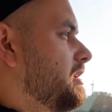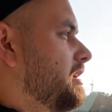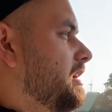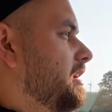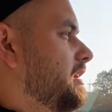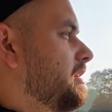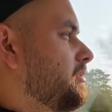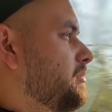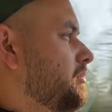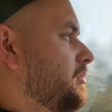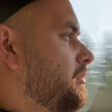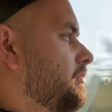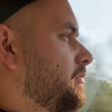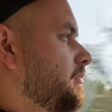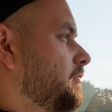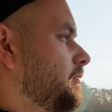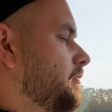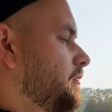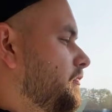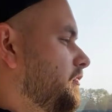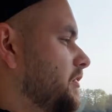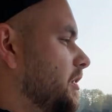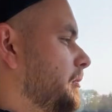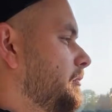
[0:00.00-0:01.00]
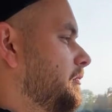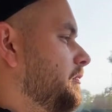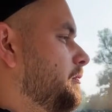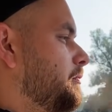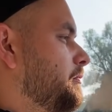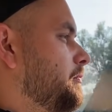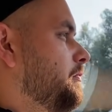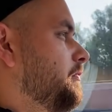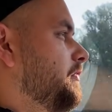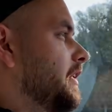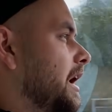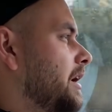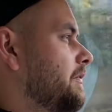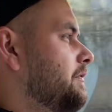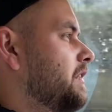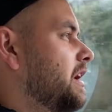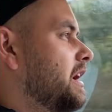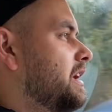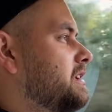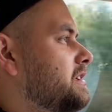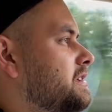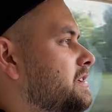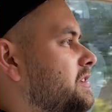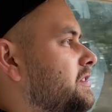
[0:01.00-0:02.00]
Also, was willst du mehr?
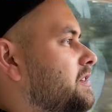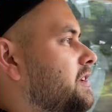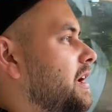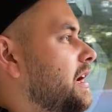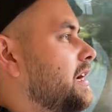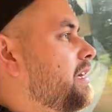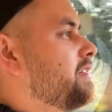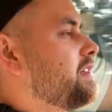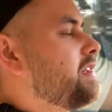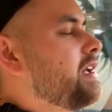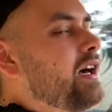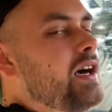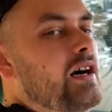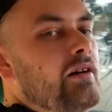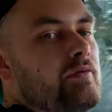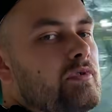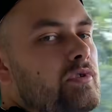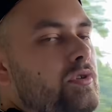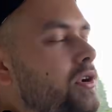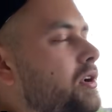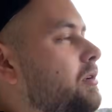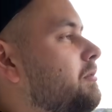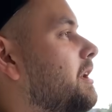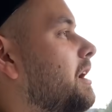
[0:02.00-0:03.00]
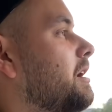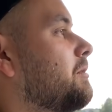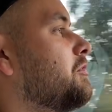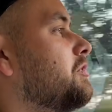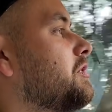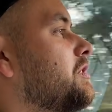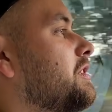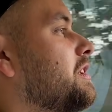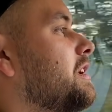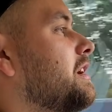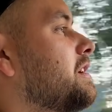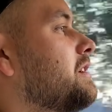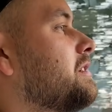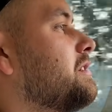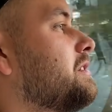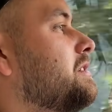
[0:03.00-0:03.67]
Fahrverhältnis 1A, wie Neuwagen muss sein.